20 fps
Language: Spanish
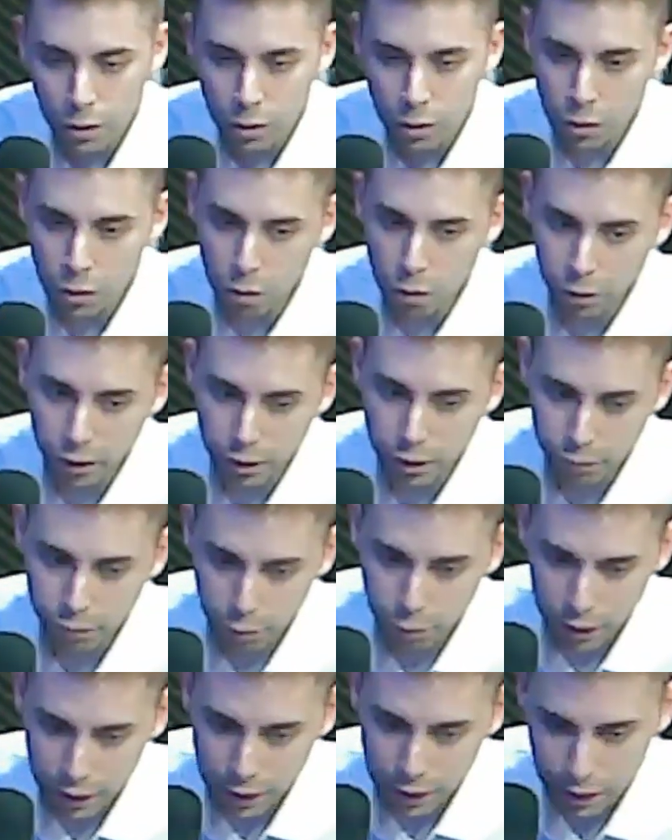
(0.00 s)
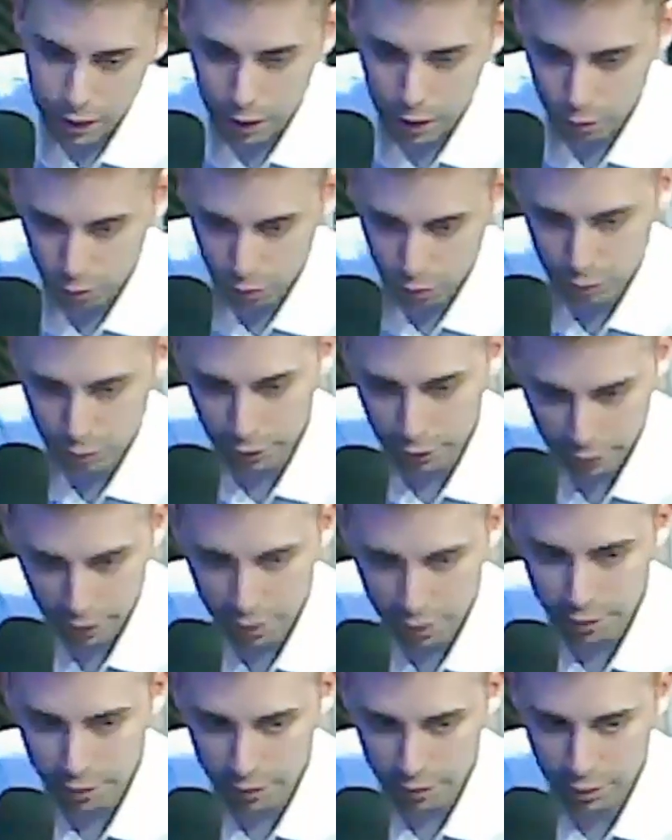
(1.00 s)
lo que fue la
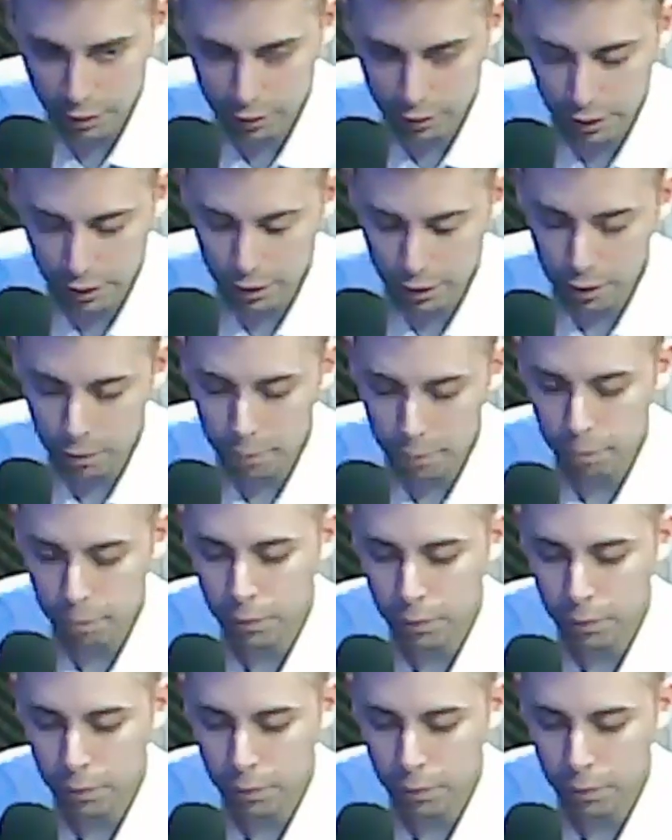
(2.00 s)
contingencia sanitaria.